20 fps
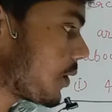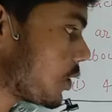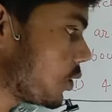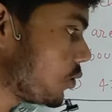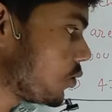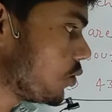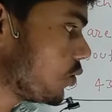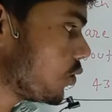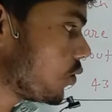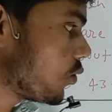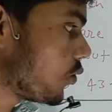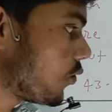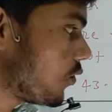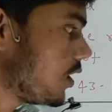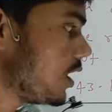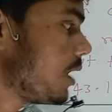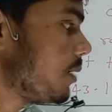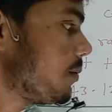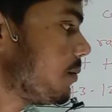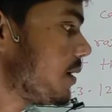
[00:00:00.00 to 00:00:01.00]
ऑफ क्यू
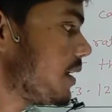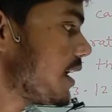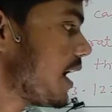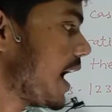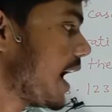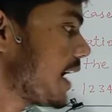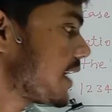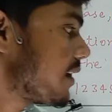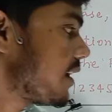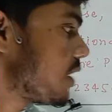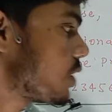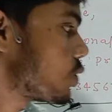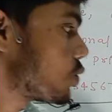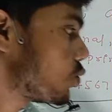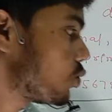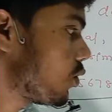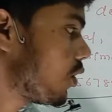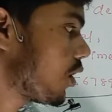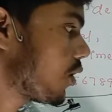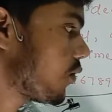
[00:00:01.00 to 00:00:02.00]
विल बी आइदर
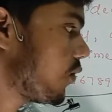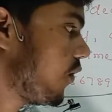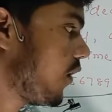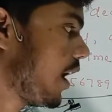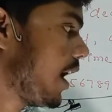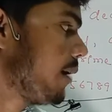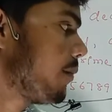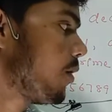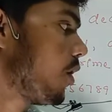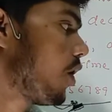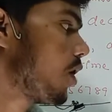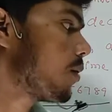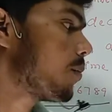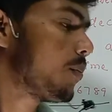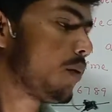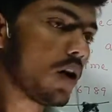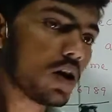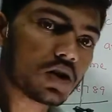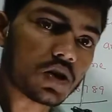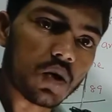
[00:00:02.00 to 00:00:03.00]
टू और फाइव और
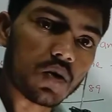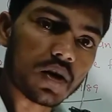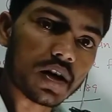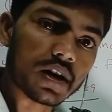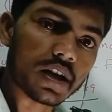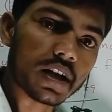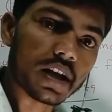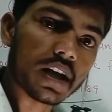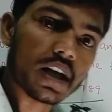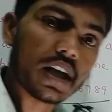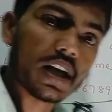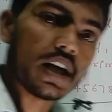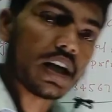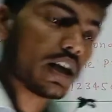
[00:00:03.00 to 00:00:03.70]
बॉथ ओनली